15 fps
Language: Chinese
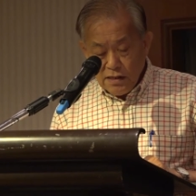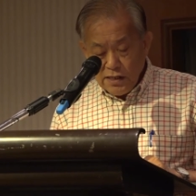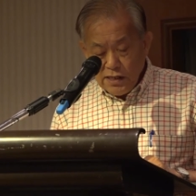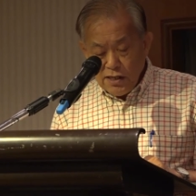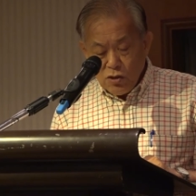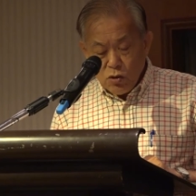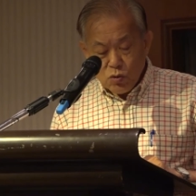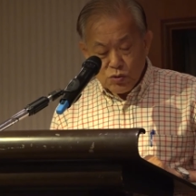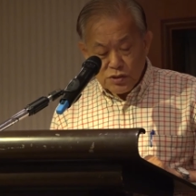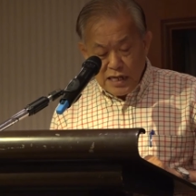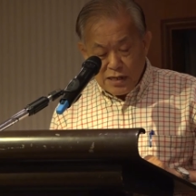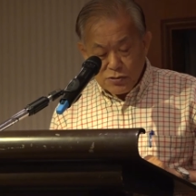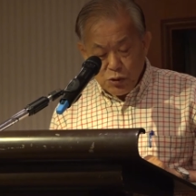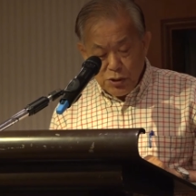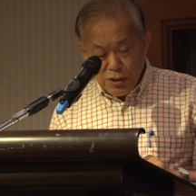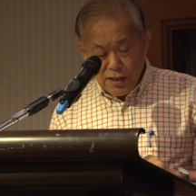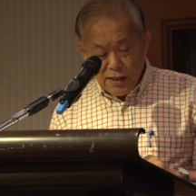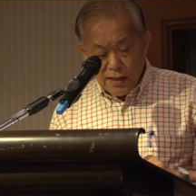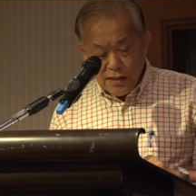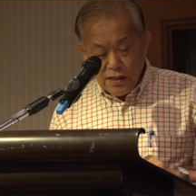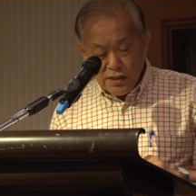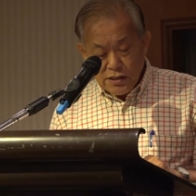一路上去
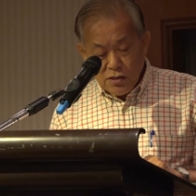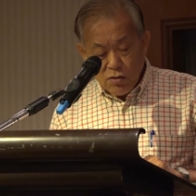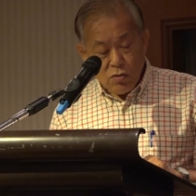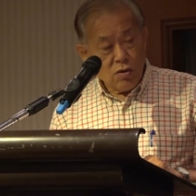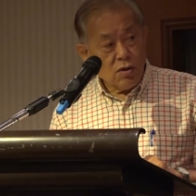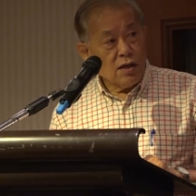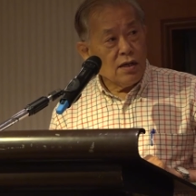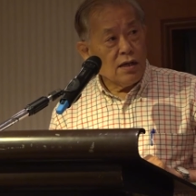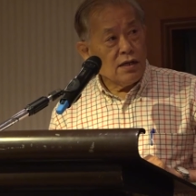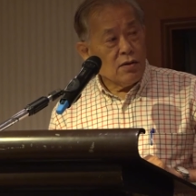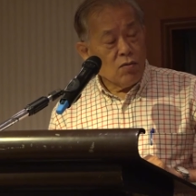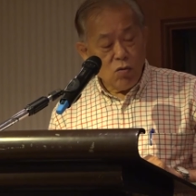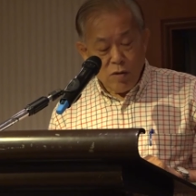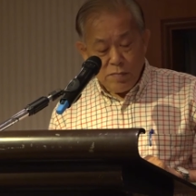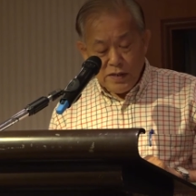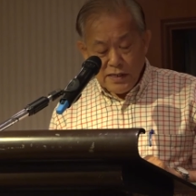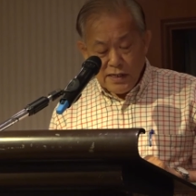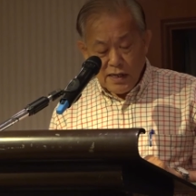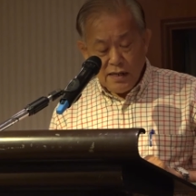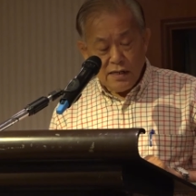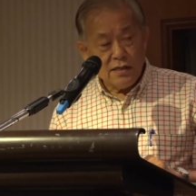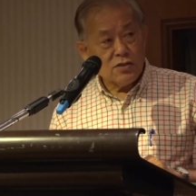呢，我们
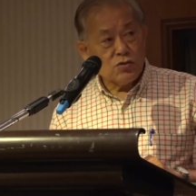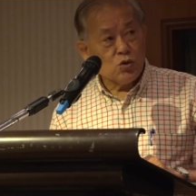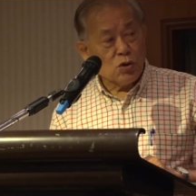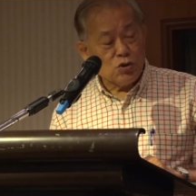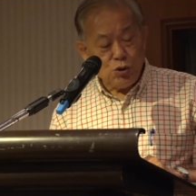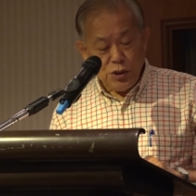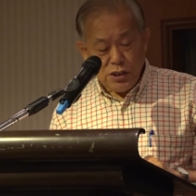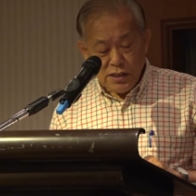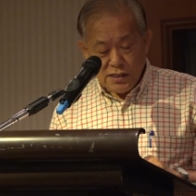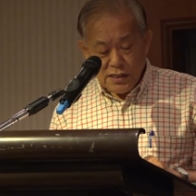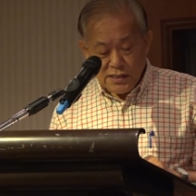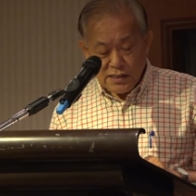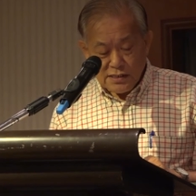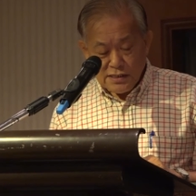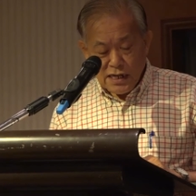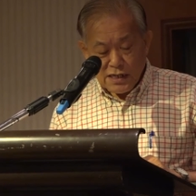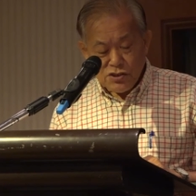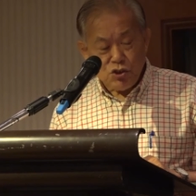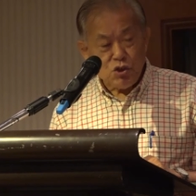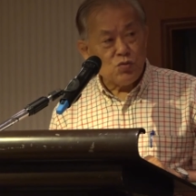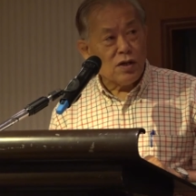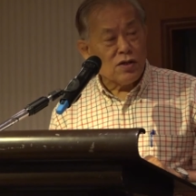的所取得的这成
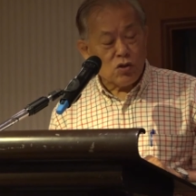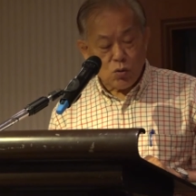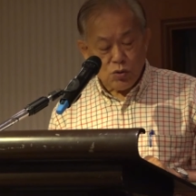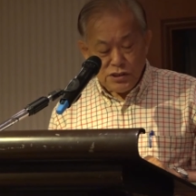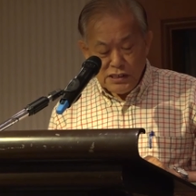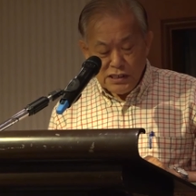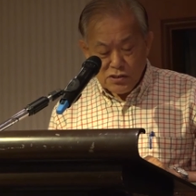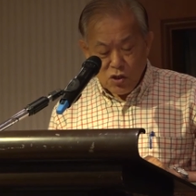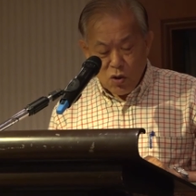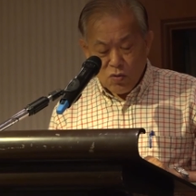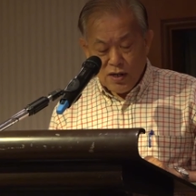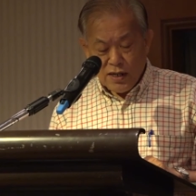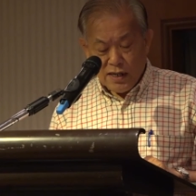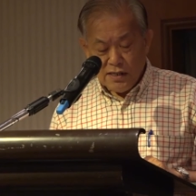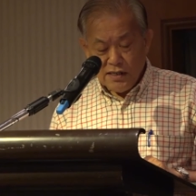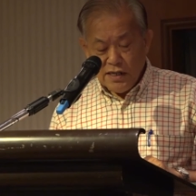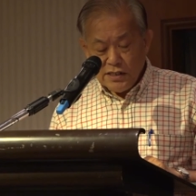就呢，都惊动了